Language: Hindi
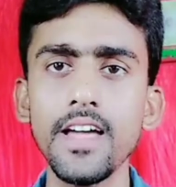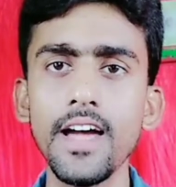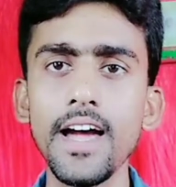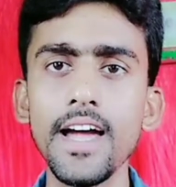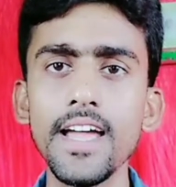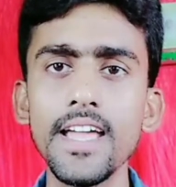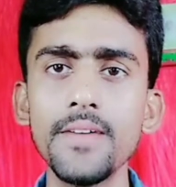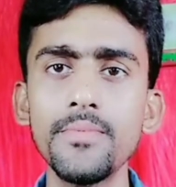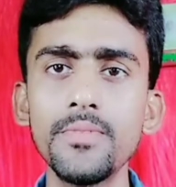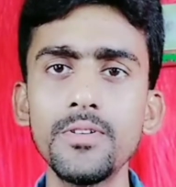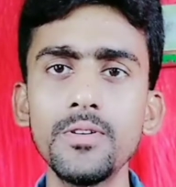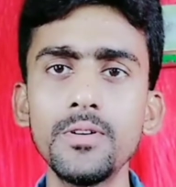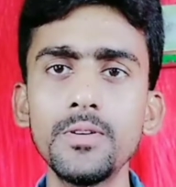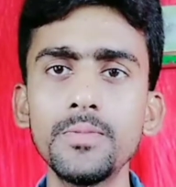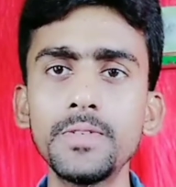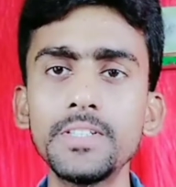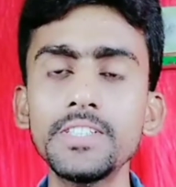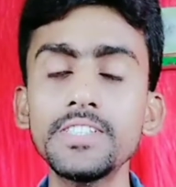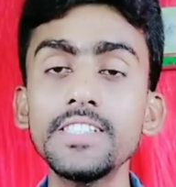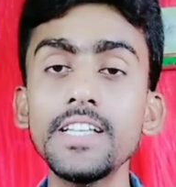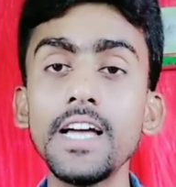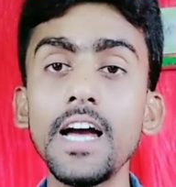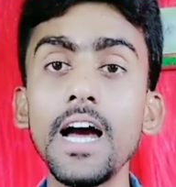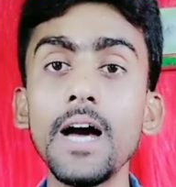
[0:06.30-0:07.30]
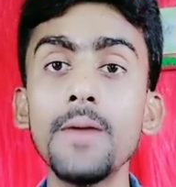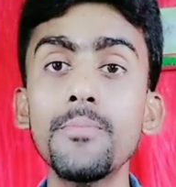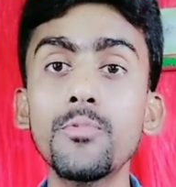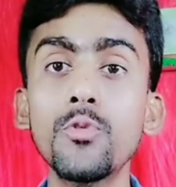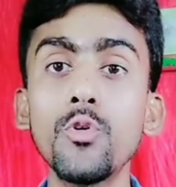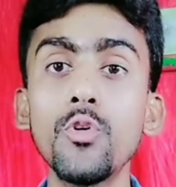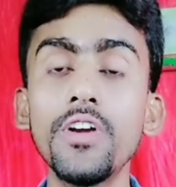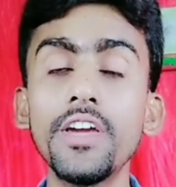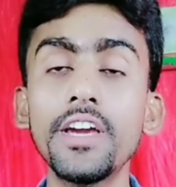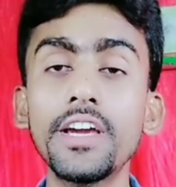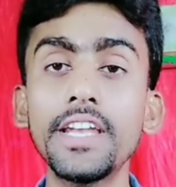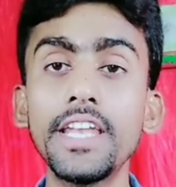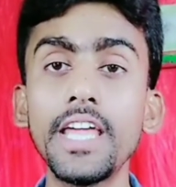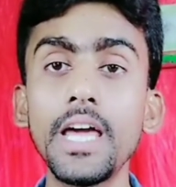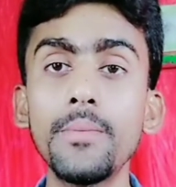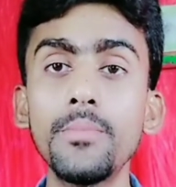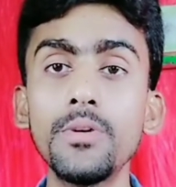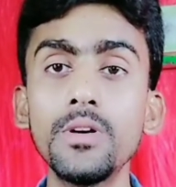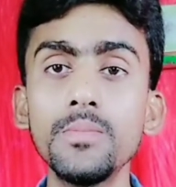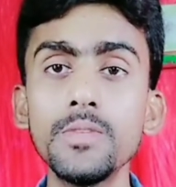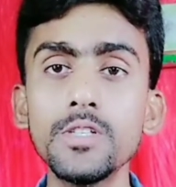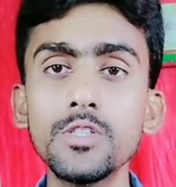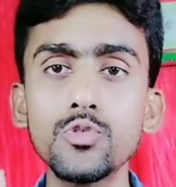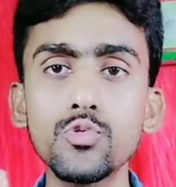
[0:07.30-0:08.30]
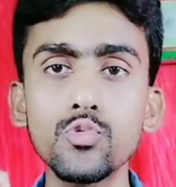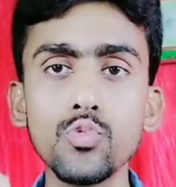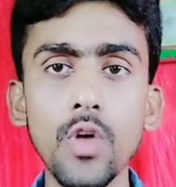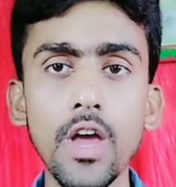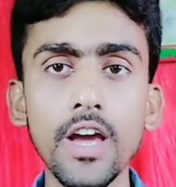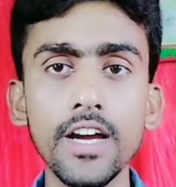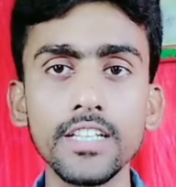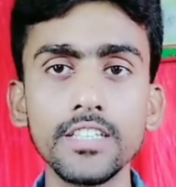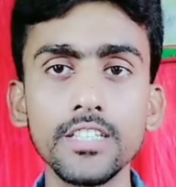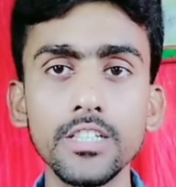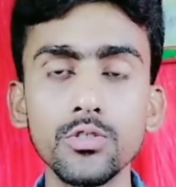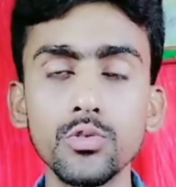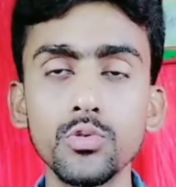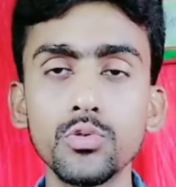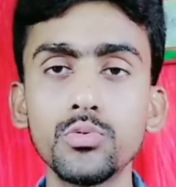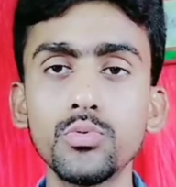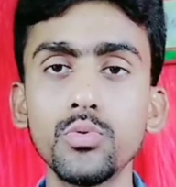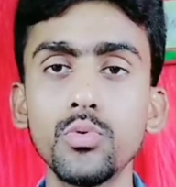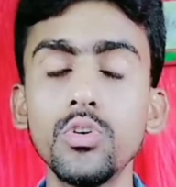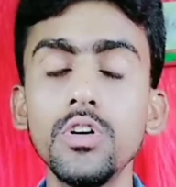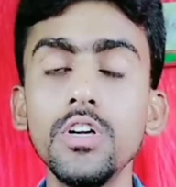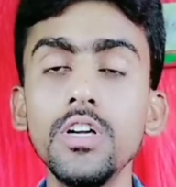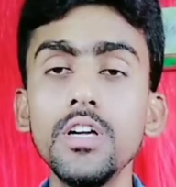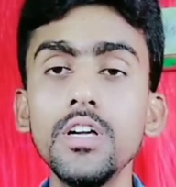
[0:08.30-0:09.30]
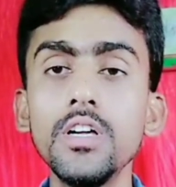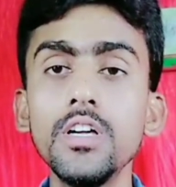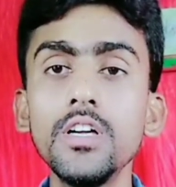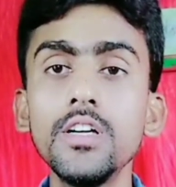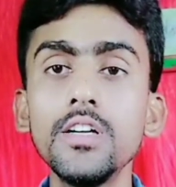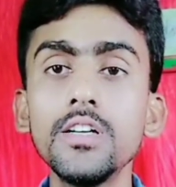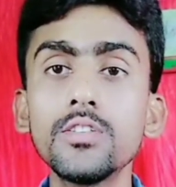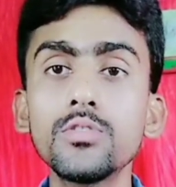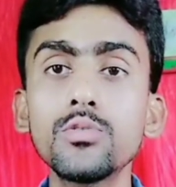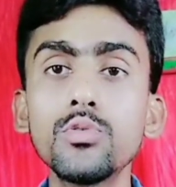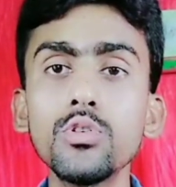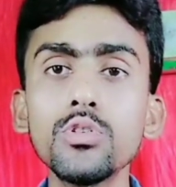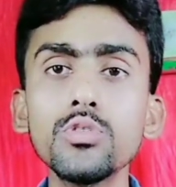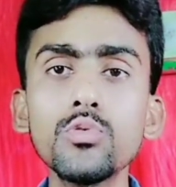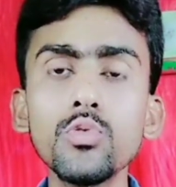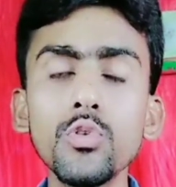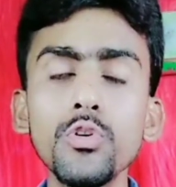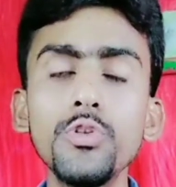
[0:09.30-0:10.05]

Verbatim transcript: हाय एवरीवन फिर से आपको एक नया वीडियो में स्वागत है दोस्तों दोस्तों